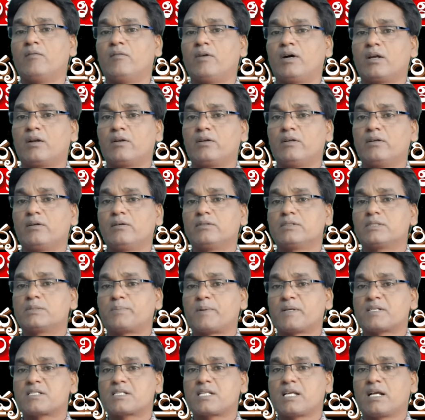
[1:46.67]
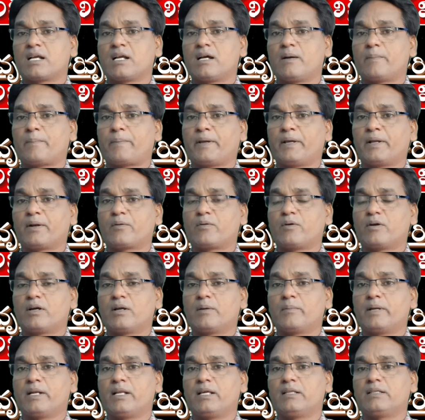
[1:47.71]
వారు స్పష్టంగా
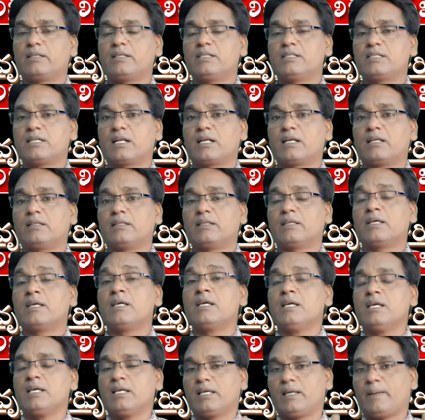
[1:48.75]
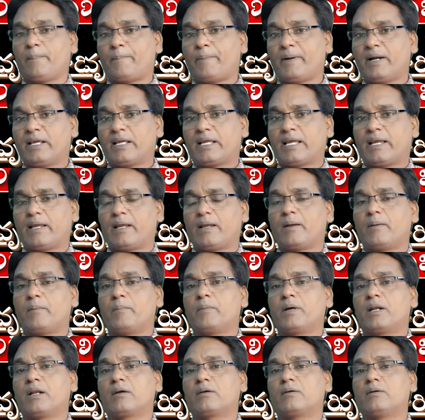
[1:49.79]
పేర్కొనడం అనేది జరిగింది ఇప్పటికే
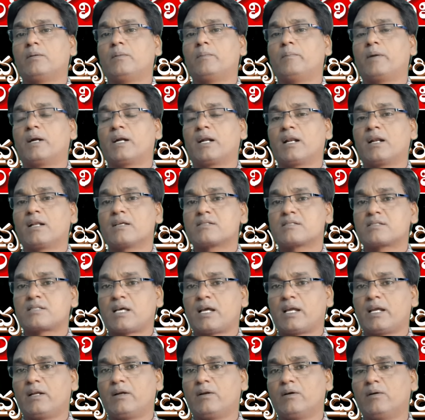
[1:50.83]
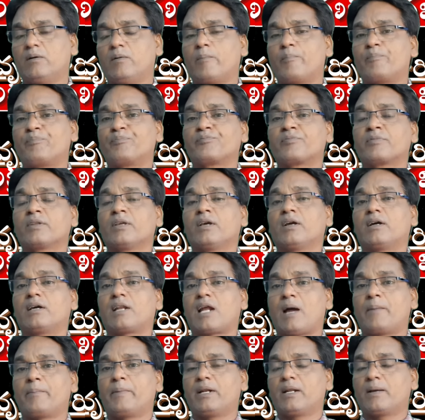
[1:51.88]
మనకు మండల స్థాయిలో
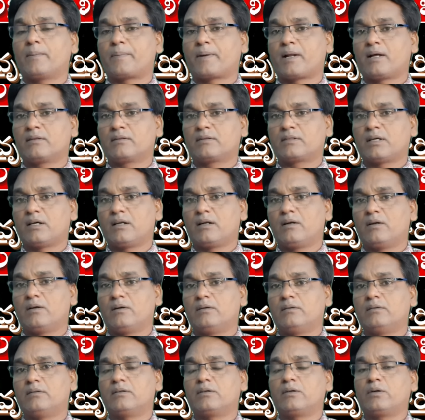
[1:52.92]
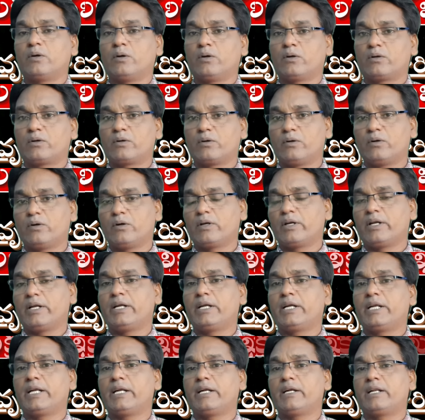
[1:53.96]
గ్రామీణ ప్రాంతాల్లో డోర్ టు డోర్
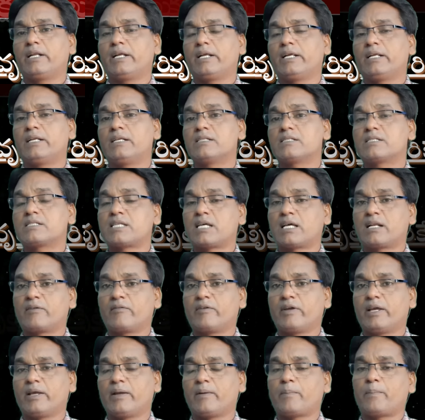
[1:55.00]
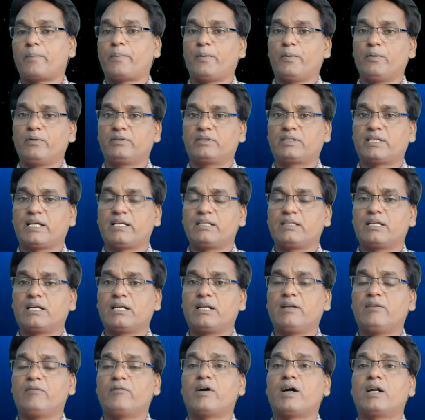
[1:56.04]
ఇంటింటి సర్వే
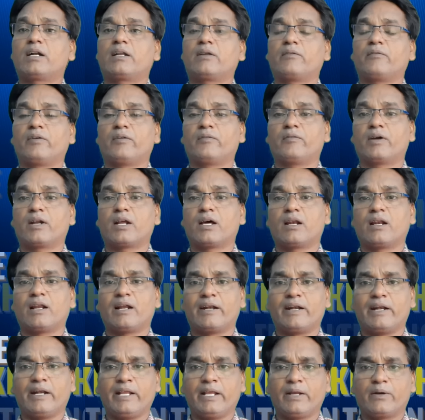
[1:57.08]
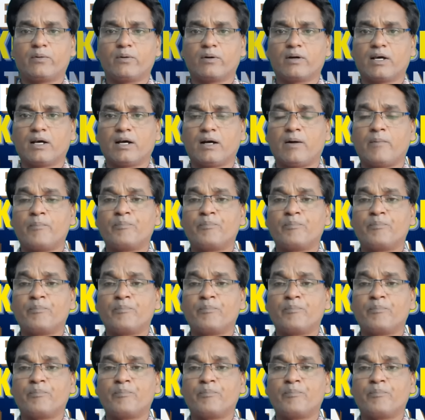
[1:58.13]
పూర్తయిందని వాటి వివరాలన్నీ కూడా